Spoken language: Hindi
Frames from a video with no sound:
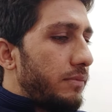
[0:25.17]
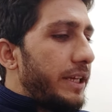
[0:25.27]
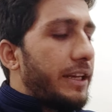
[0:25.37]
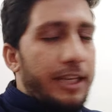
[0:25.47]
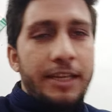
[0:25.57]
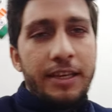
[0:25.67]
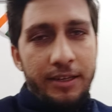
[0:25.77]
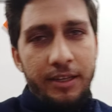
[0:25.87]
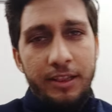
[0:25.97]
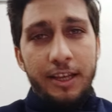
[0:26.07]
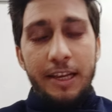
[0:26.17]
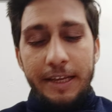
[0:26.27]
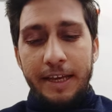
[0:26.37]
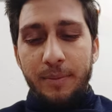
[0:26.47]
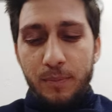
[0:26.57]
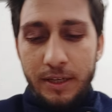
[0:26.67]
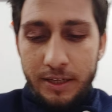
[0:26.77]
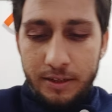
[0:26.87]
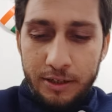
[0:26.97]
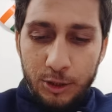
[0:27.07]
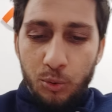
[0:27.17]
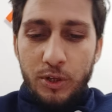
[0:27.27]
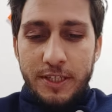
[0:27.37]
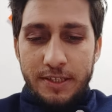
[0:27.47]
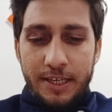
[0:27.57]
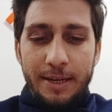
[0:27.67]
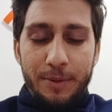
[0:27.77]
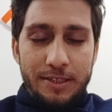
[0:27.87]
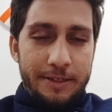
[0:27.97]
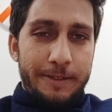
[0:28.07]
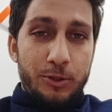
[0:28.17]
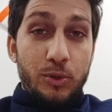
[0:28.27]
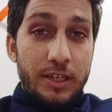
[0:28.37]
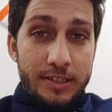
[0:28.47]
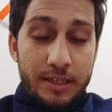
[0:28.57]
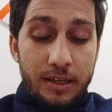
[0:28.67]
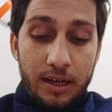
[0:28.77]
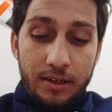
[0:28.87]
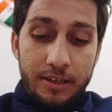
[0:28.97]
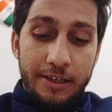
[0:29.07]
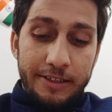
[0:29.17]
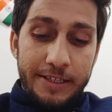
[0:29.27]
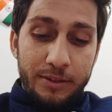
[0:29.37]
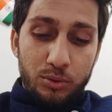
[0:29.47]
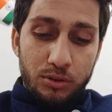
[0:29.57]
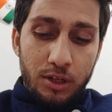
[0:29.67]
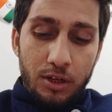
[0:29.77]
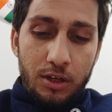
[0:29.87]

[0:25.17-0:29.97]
लेकिन एक ही खत्े के लिए है मैं थोड़ी सी इसके लिए माजरत क्योंकि ये सरकार की गलती है तो